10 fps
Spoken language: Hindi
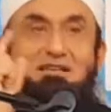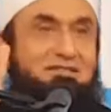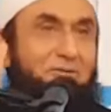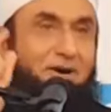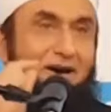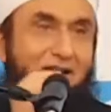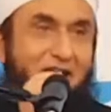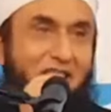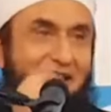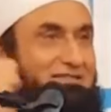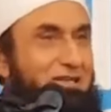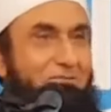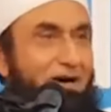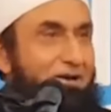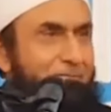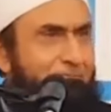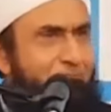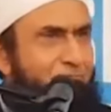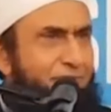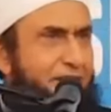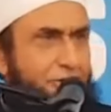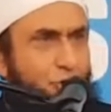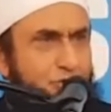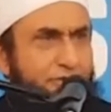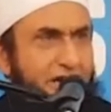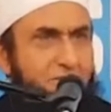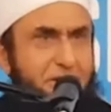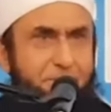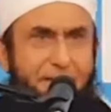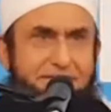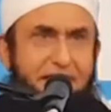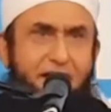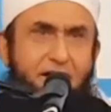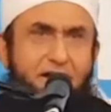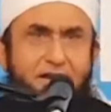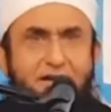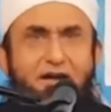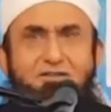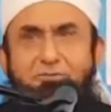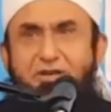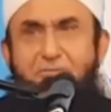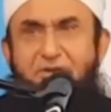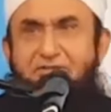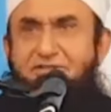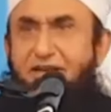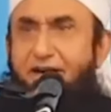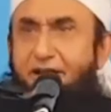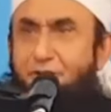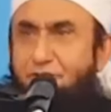ज़बान ज़बान एक नौजवान मेरे पास आया कहा जी मेरी बीवी से लड़ाई